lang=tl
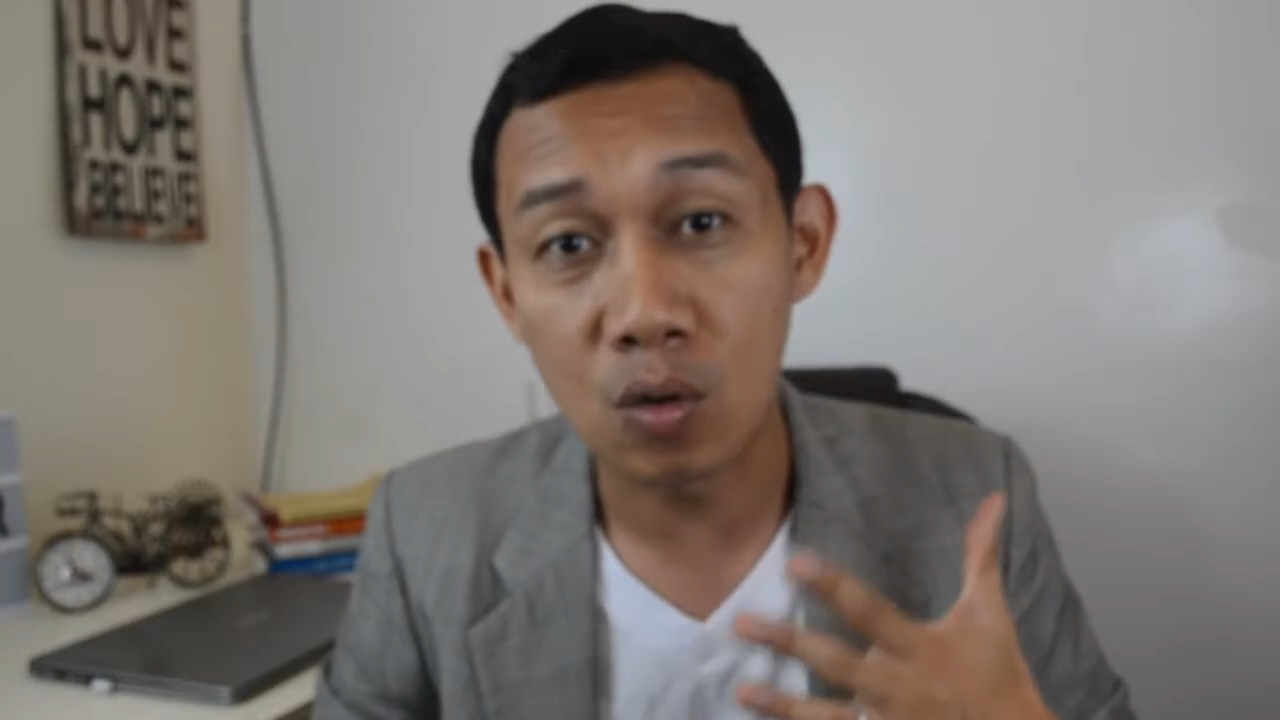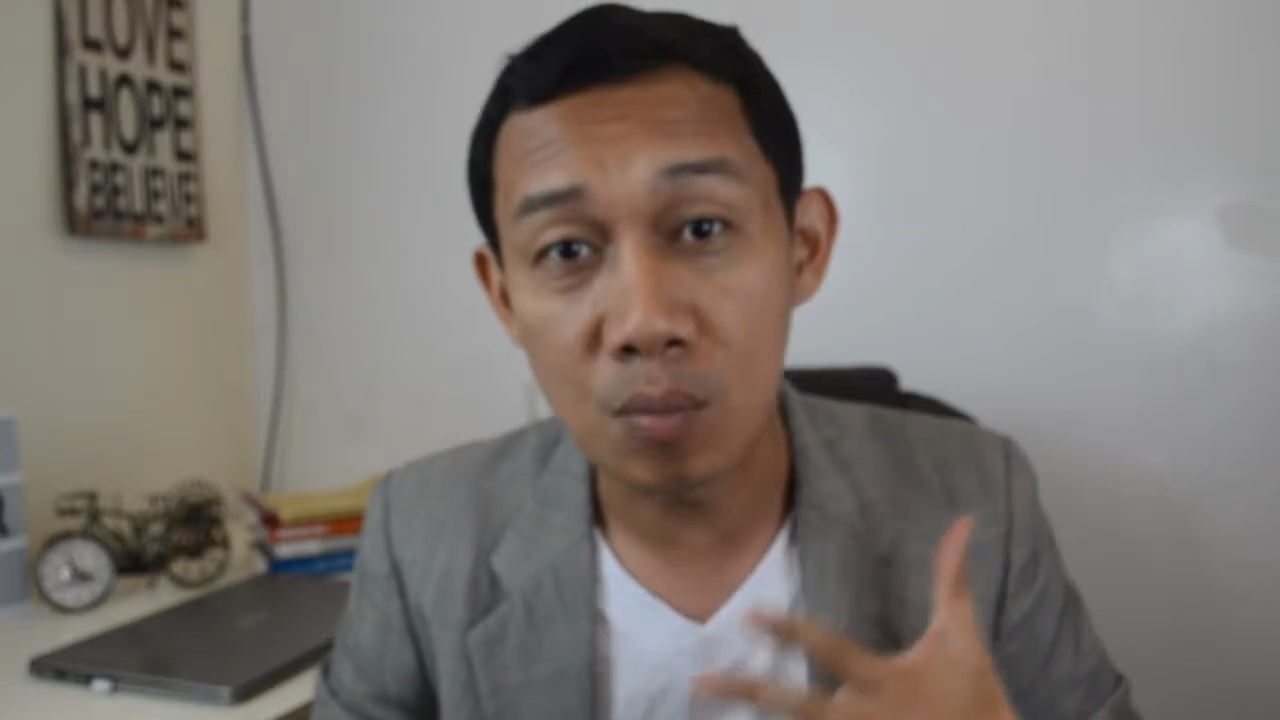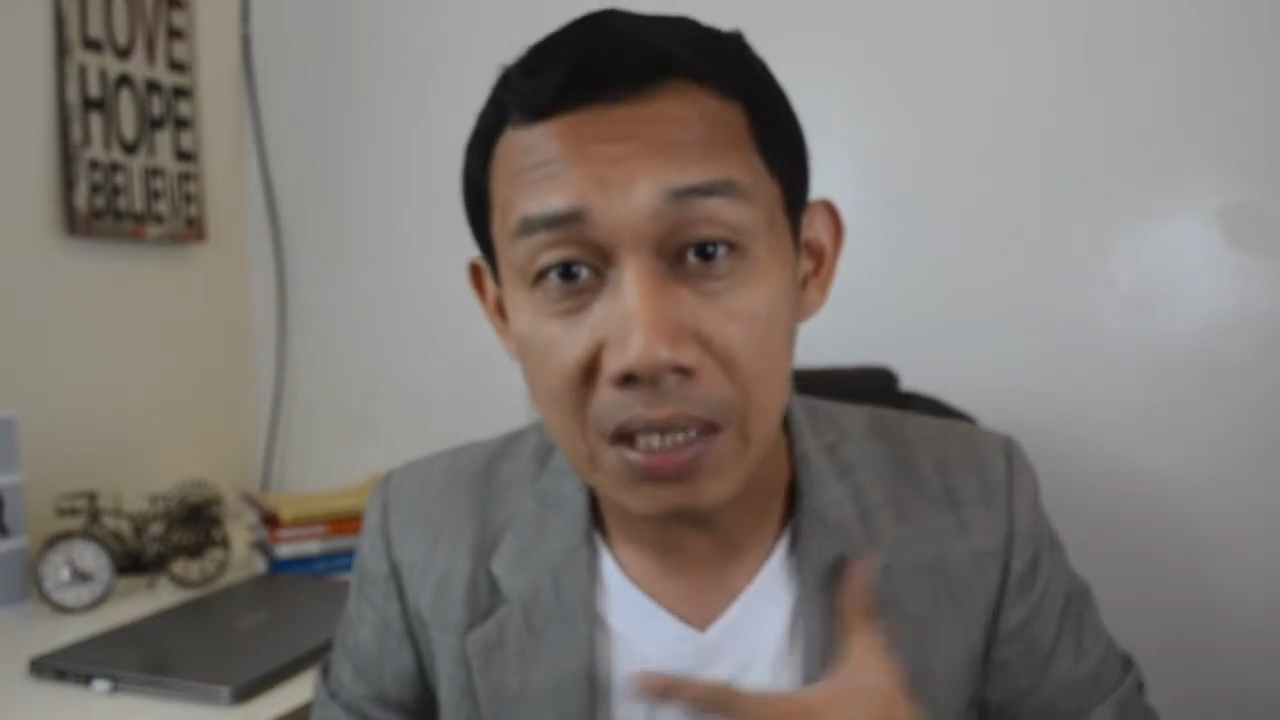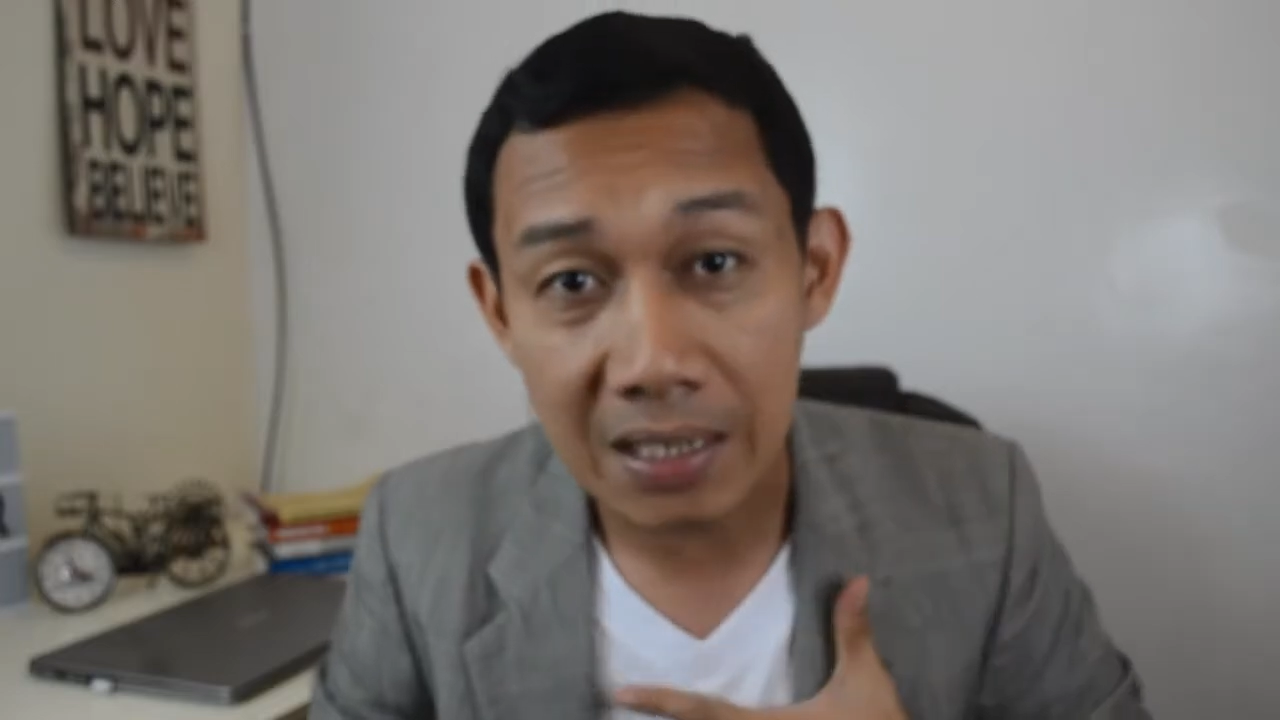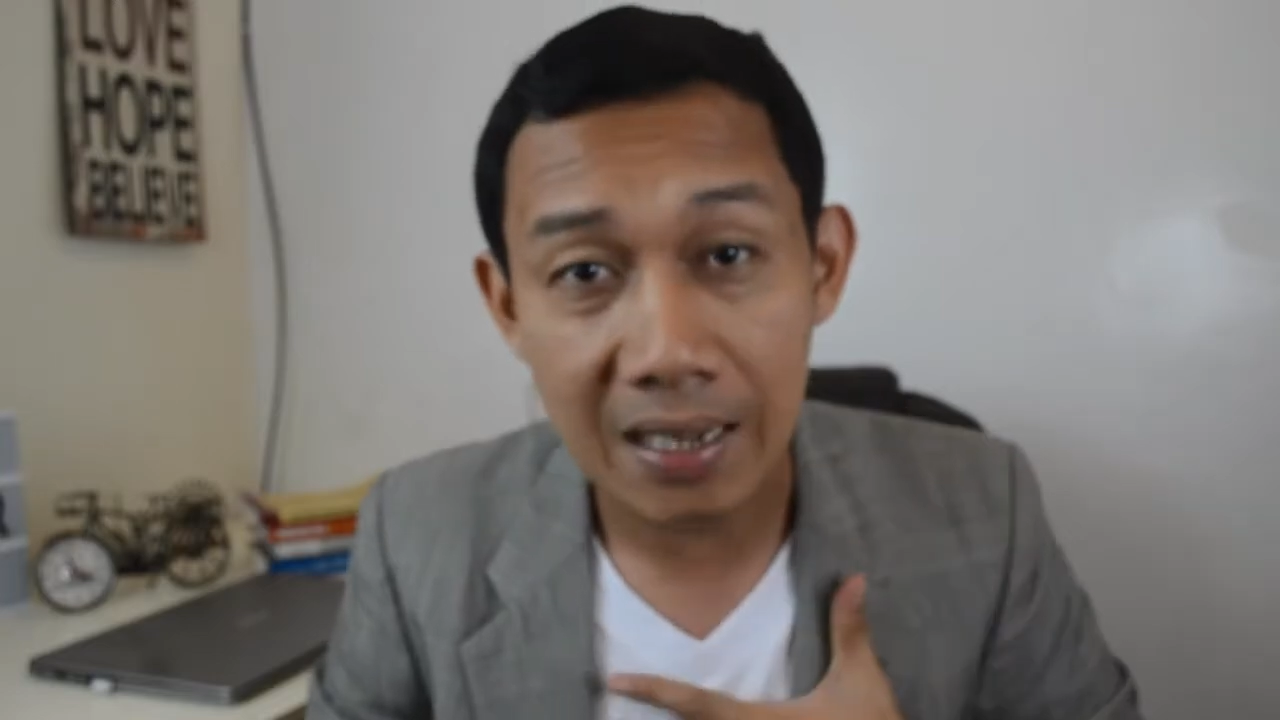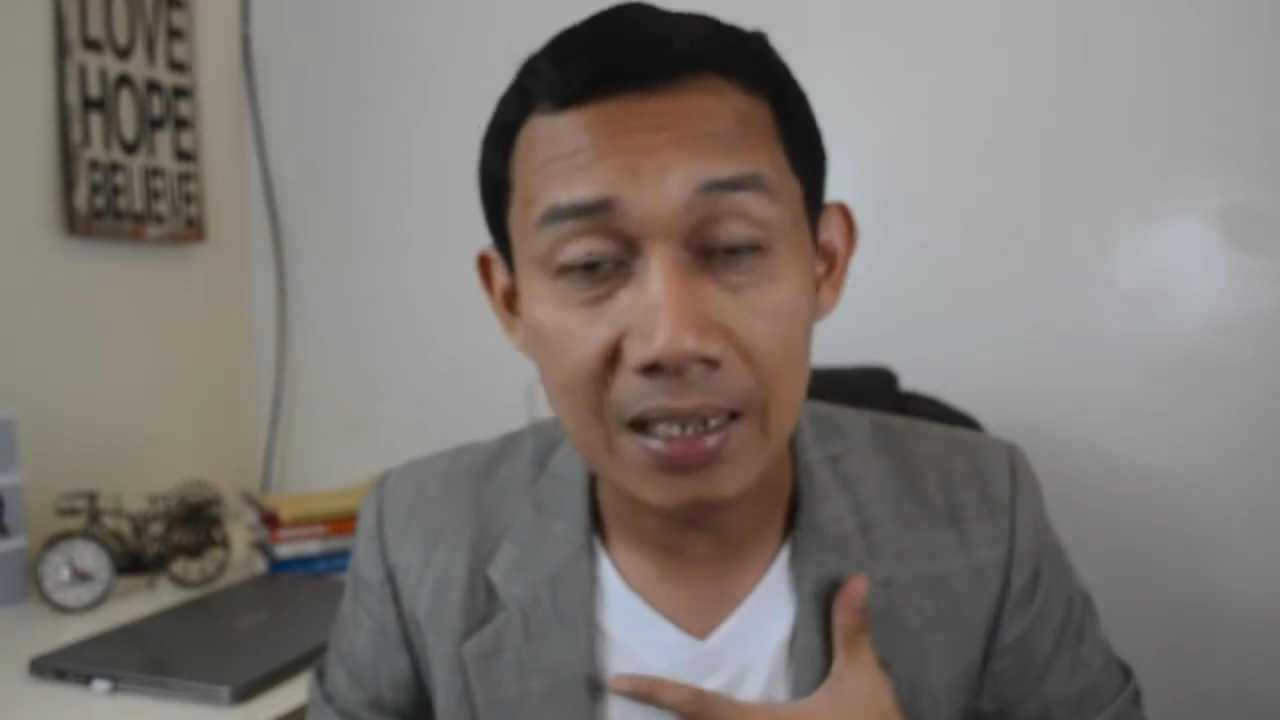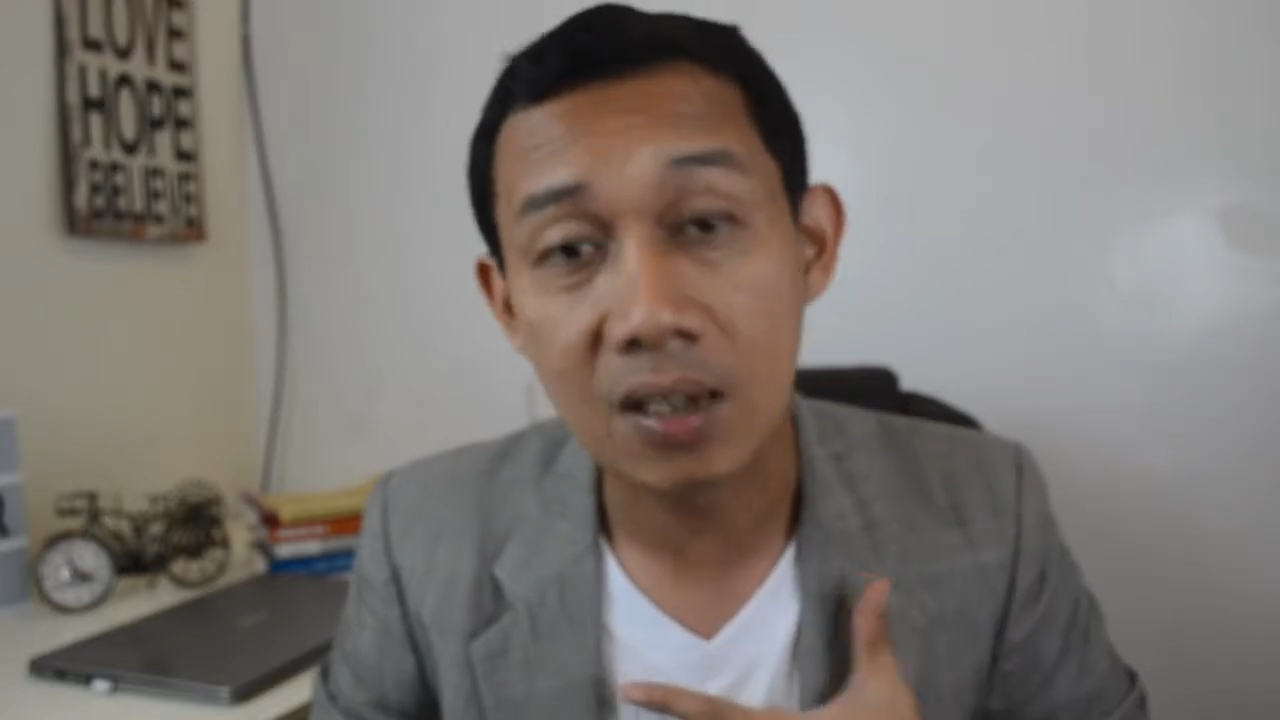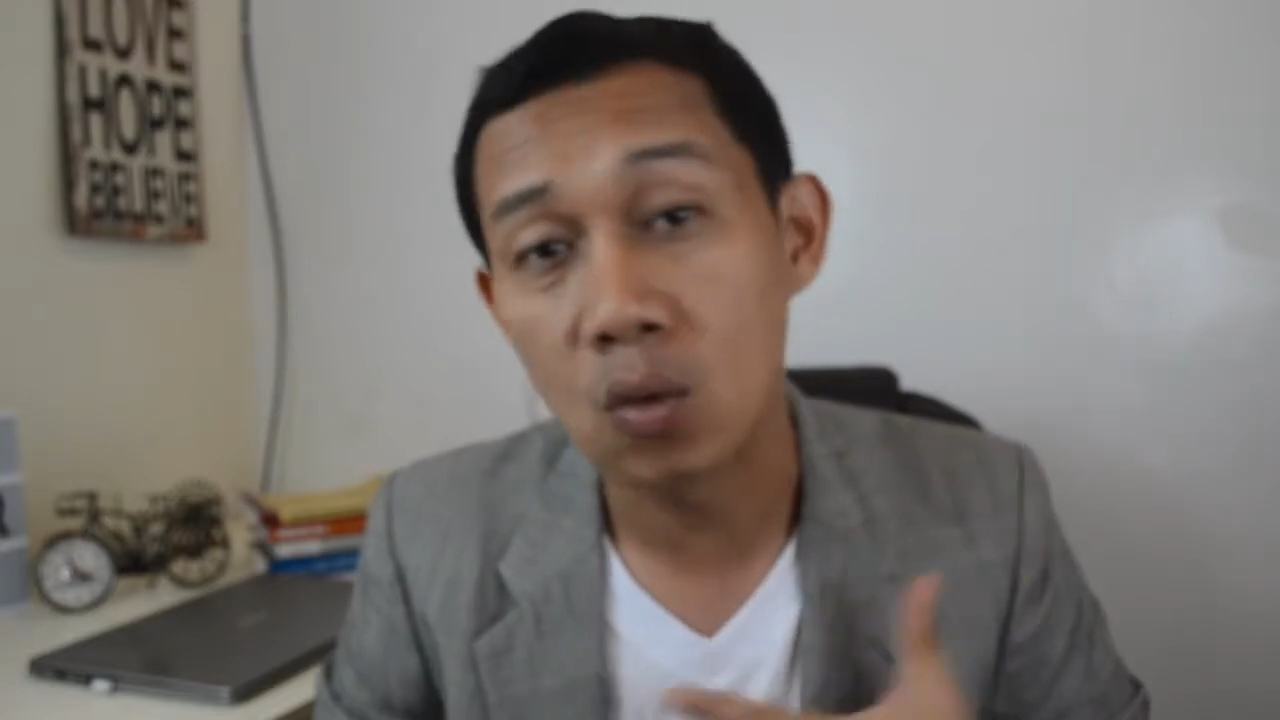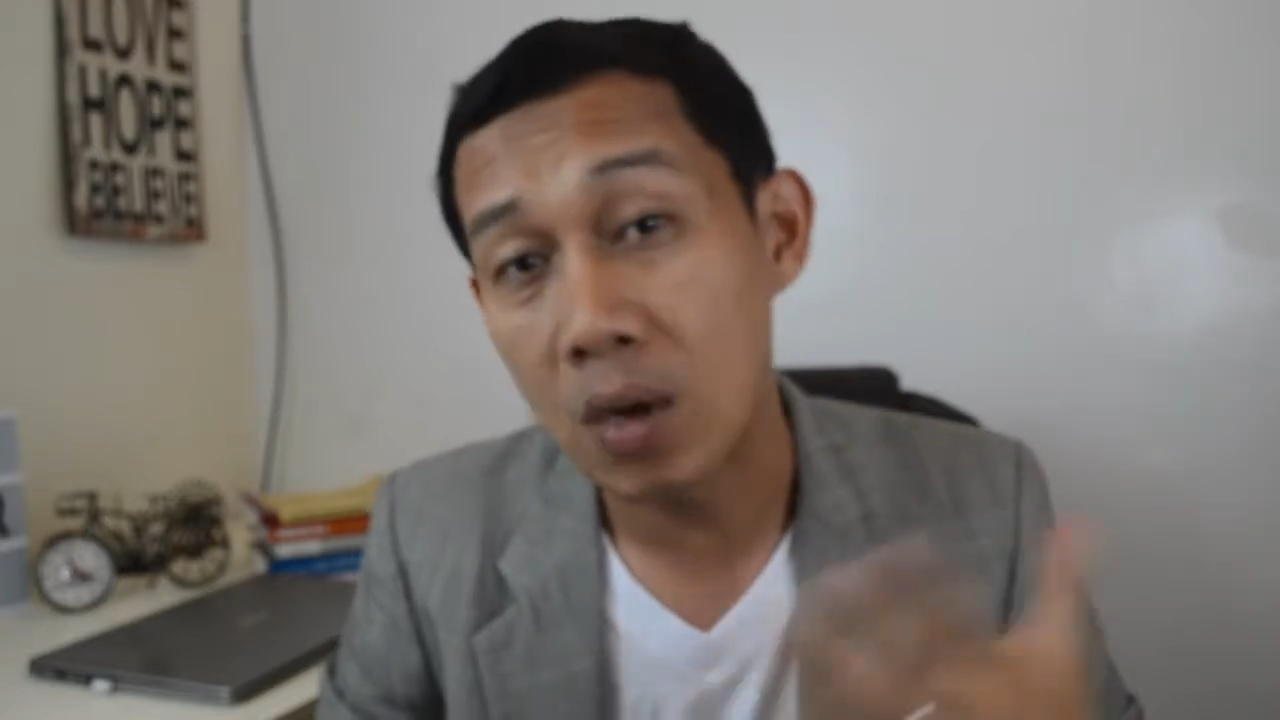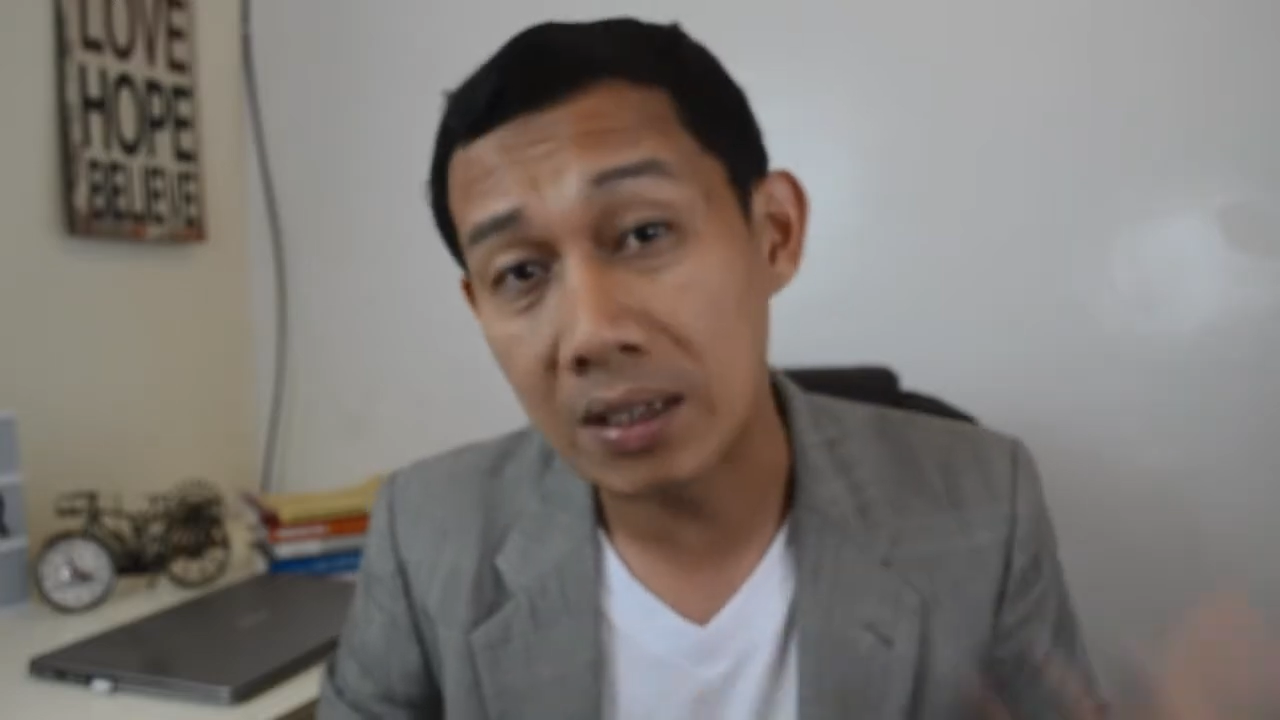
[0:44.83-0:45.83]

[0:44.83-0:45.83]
kumita ng